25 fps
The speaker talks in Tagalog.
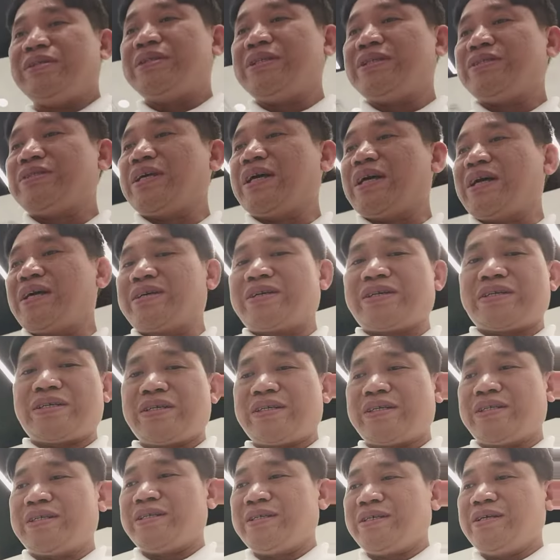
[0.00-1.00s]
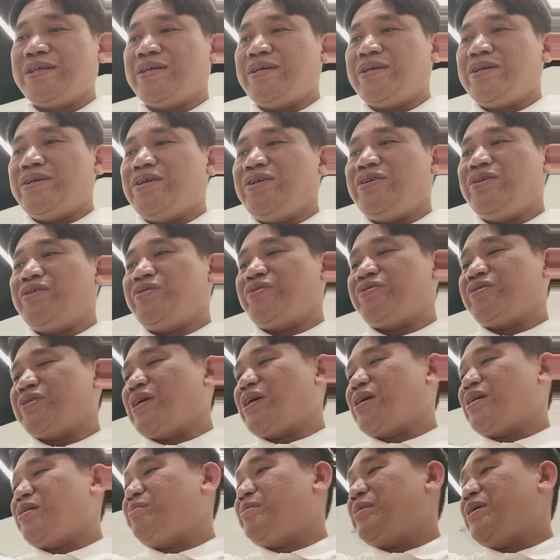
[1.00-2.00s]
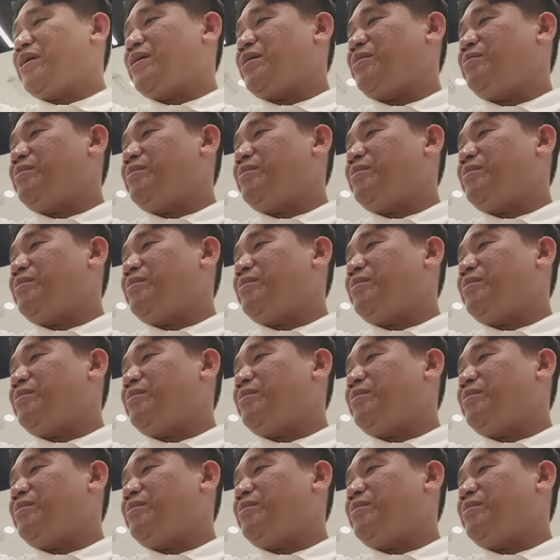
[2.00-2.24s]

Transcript: the soccer. Yung soccer mga